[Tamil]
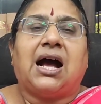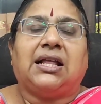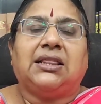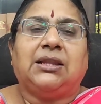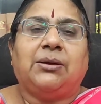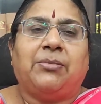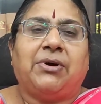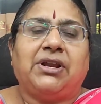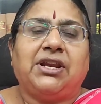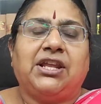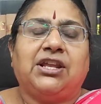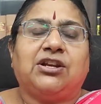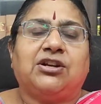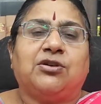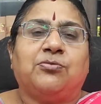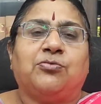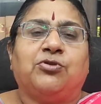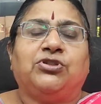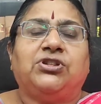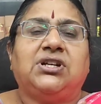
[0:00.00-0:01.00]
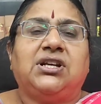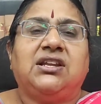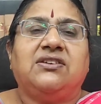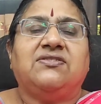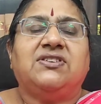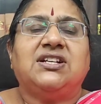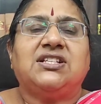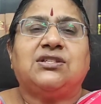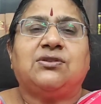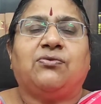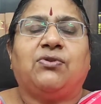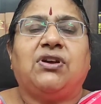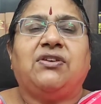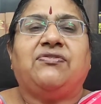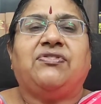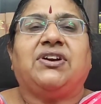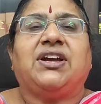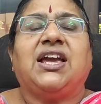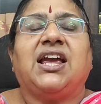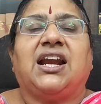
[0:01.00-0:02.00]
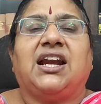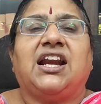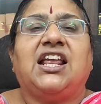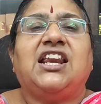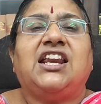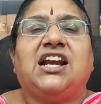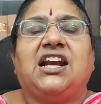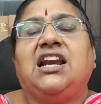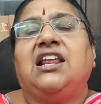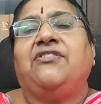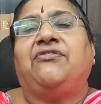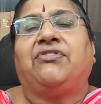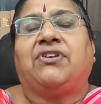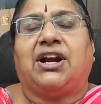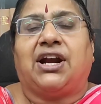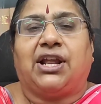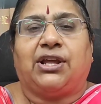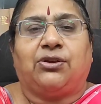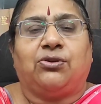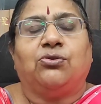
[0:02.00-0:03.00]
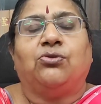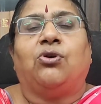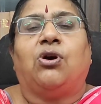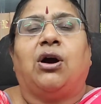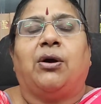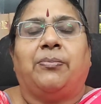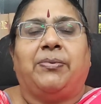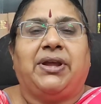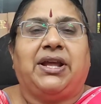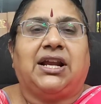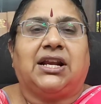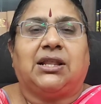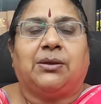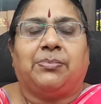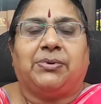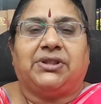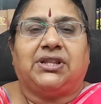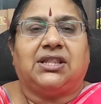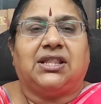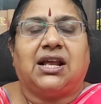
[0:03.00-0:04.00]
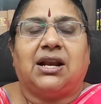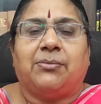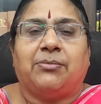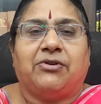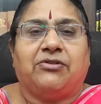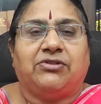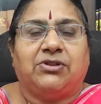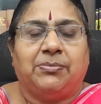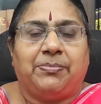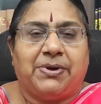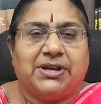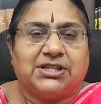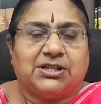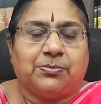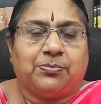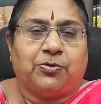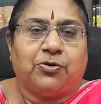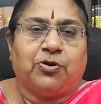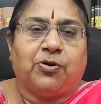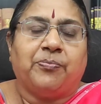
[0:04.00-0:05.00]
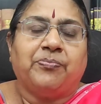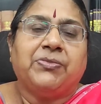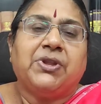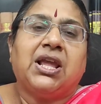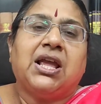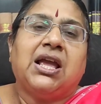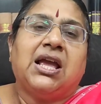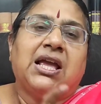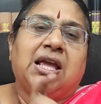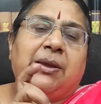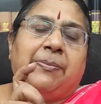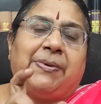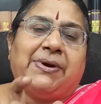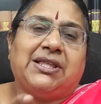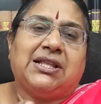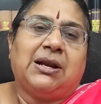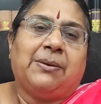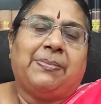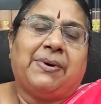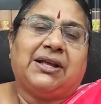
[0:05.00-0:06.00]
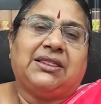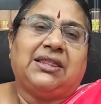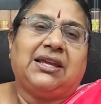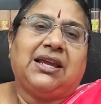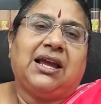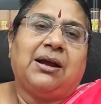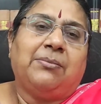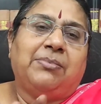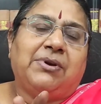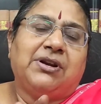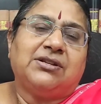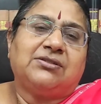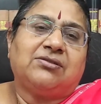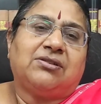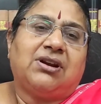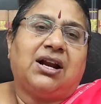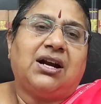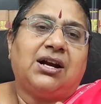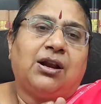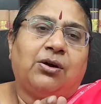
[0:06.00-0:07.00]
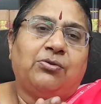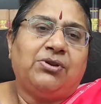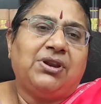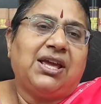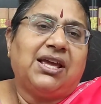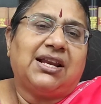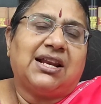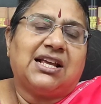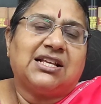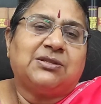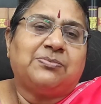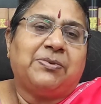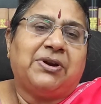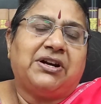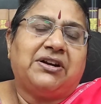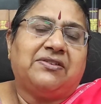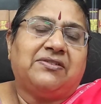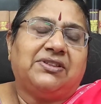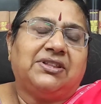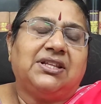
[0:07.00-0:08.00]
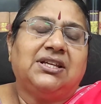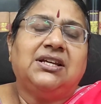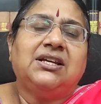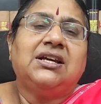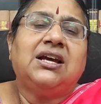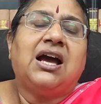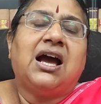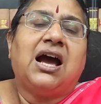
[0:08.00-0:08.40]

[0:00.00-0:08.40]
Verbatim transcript: அந்த மாதிரி இருக்கும்போது டிவர்ஸ்டு ஒய்ஃபுக்கு என்ன ரிலீஃப் கிடைக்கும் அப்படிங்கிறத பற்றி தான் நம்ம வந்து பேச போகிறோம் இப்போ இதில் பார்த்தீங்க அப்படின்னு சொன்னால் டவுரி ஹராஸ்மெண்ட் வந்து